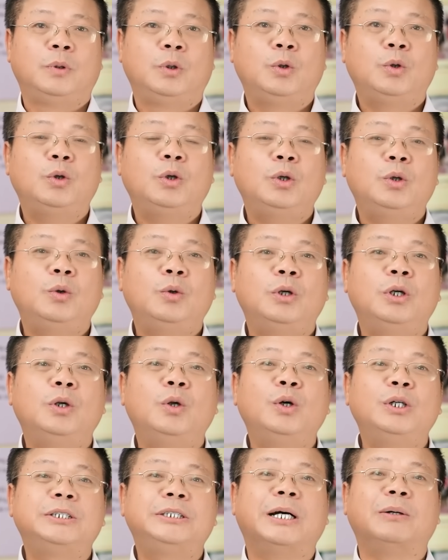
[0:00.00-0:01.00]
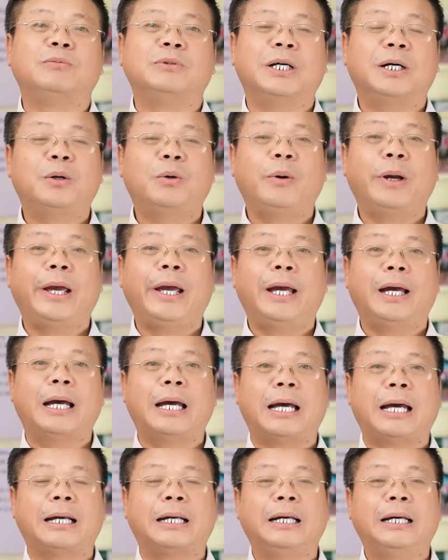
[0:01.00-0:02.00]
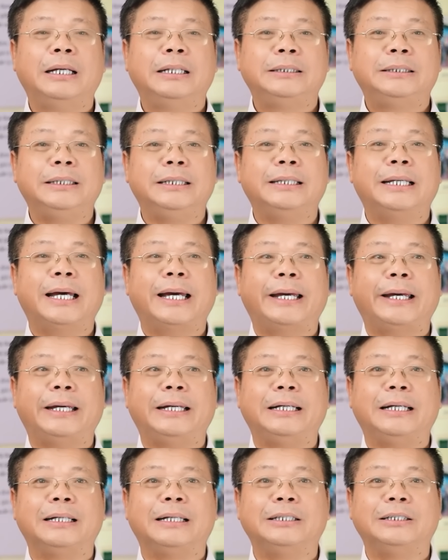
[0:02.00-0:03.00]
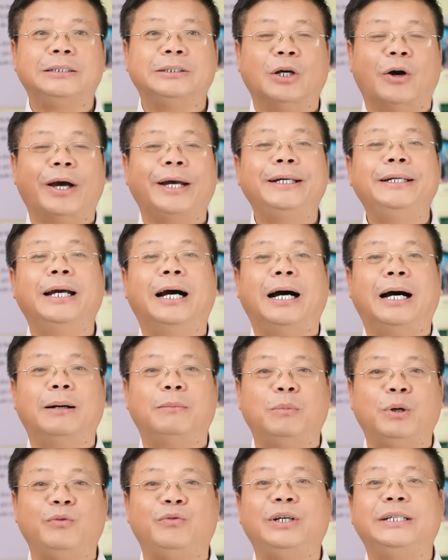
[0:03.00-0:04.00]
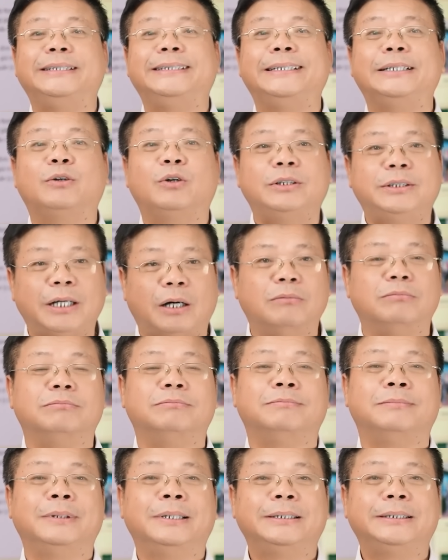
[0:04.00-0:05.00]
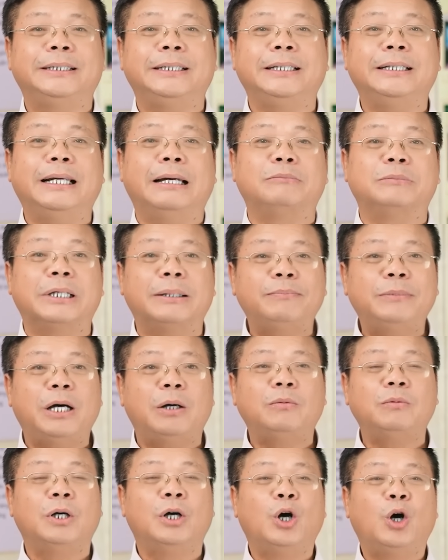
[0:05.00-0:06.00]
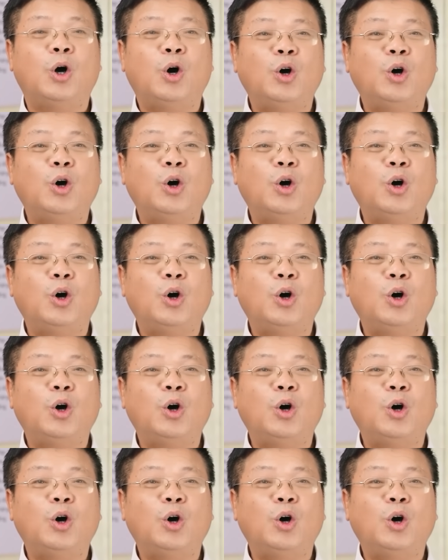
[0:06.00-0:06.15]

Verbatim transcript: luôn luôn lôi chồng ra khoe. À, chị này giỏi nhờ bởi vì chị có chồng, chị làm giám đốc.